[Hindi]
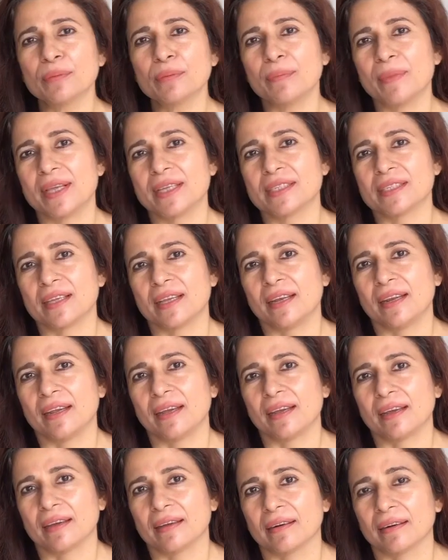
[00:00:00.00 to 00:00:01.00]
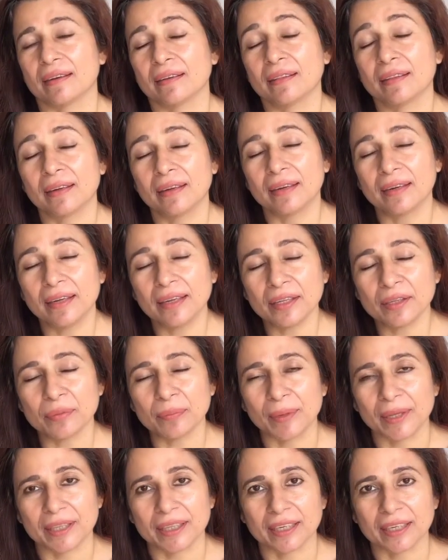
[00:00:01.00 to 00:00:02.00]
मे से लेकर थर्टीथ
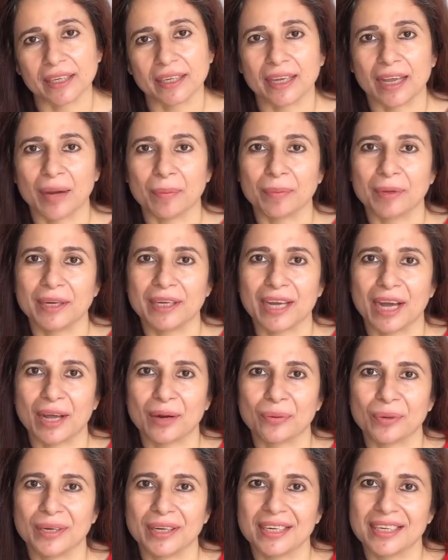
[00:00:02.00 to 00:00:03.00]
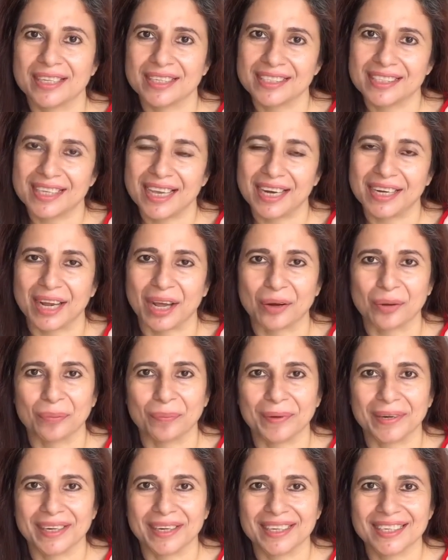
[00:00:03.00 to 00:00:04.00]
मे तक की आपकी टारो रीडिंग्स हैं टारो
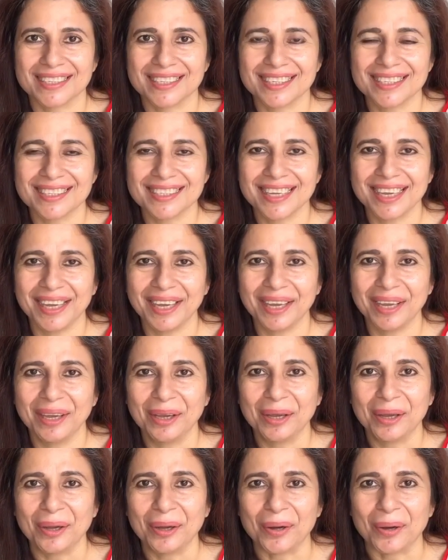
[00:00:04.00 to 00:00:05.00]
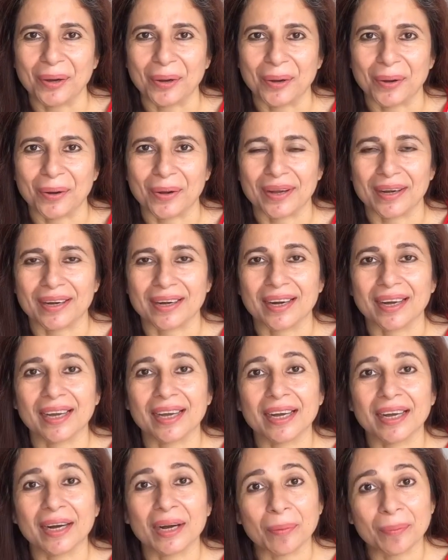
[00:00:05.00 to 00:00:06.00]
प्रडिक्शंस हैं और
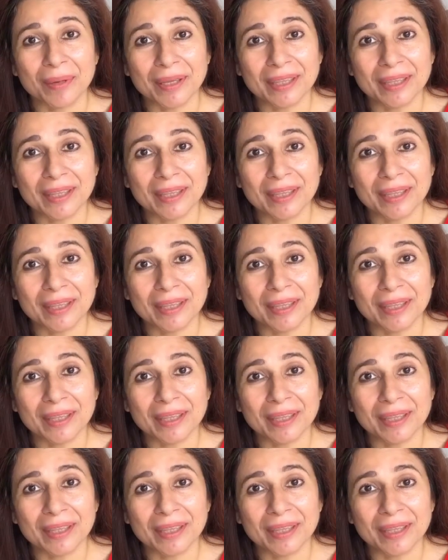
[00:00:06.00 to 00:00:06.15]
अगर अभी